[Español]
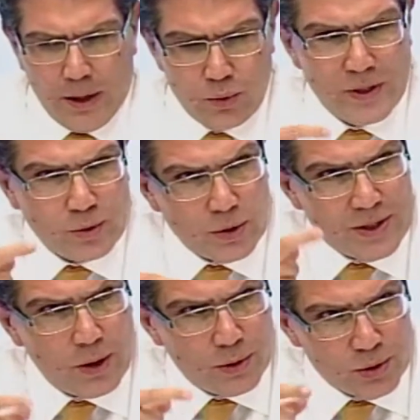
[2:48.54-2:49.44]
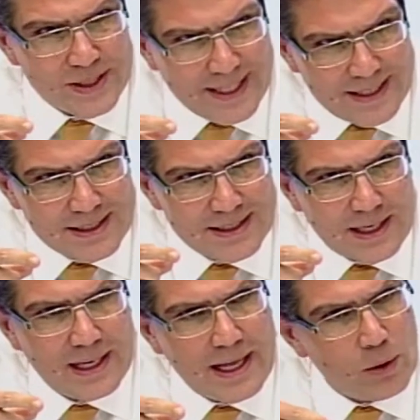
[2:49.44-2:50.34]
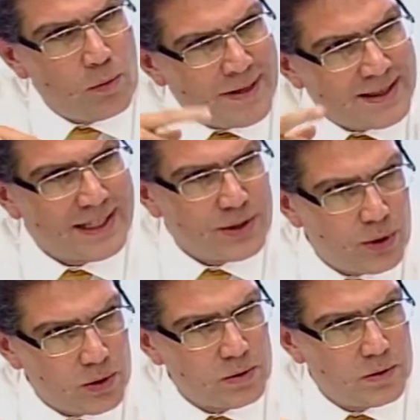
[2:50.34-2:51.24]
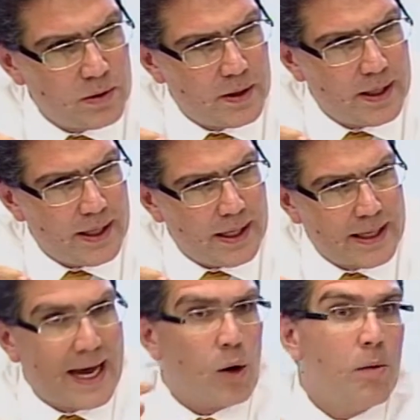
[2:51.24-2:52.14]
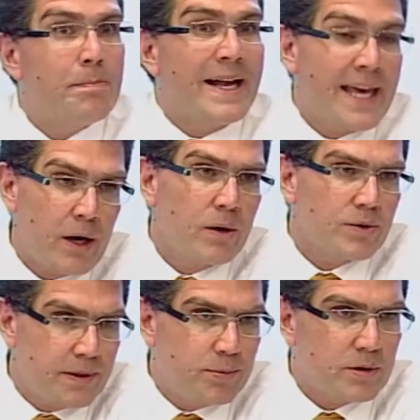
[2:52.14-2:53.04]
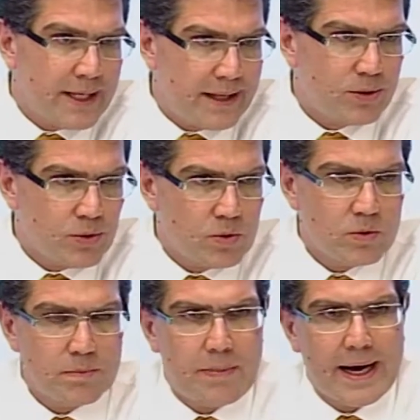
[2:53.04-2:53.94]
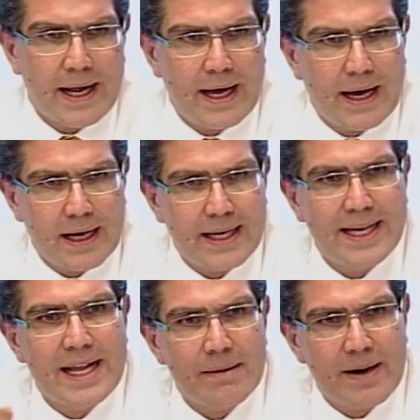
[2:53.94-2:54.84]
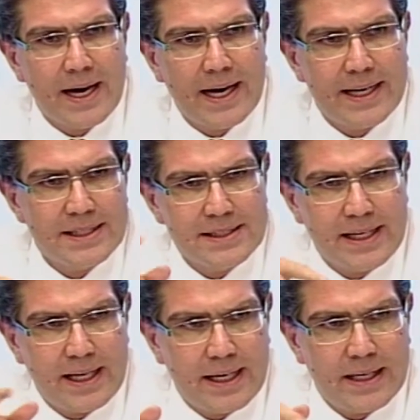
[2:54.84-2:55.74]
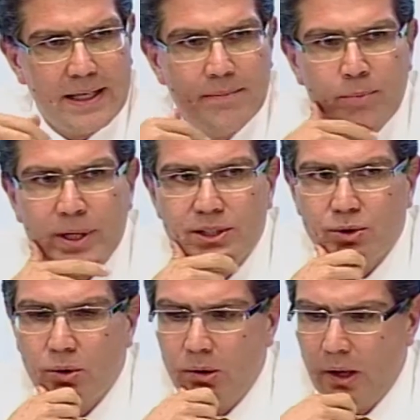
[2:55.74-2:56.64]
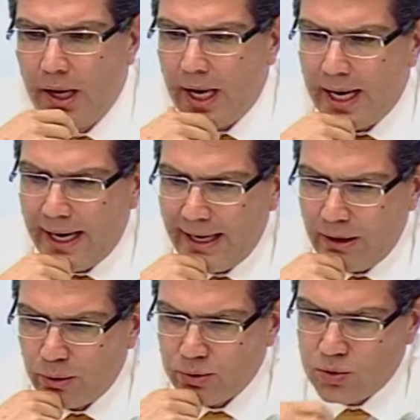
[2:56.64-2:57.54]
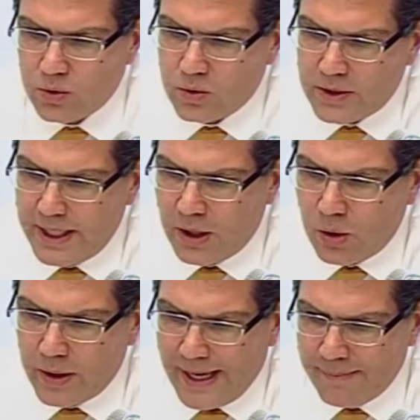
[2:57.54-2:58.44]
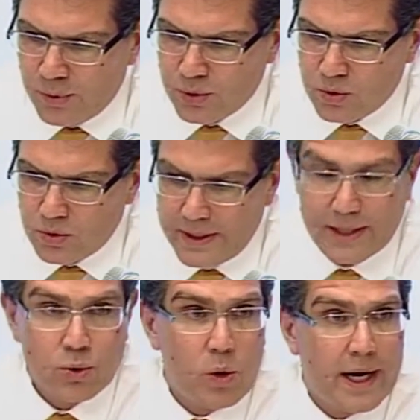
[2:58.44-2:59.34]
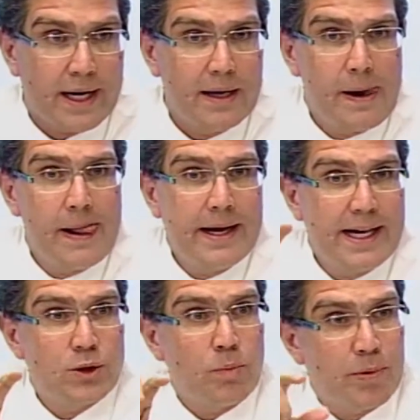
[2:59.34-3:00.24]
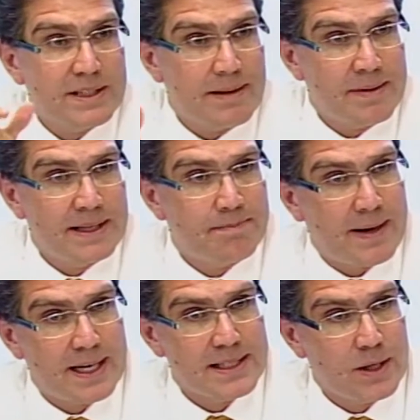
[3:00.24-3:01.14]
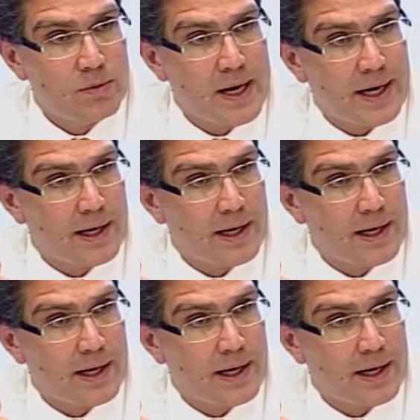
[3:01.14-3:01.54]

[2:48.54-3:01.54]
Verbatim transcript: Yo he escuchado de ustedes que la argumentación que acompañaron los diputados para querer bajar este impuesto a los 5 gramos de azúcar es supuestamente para hacer una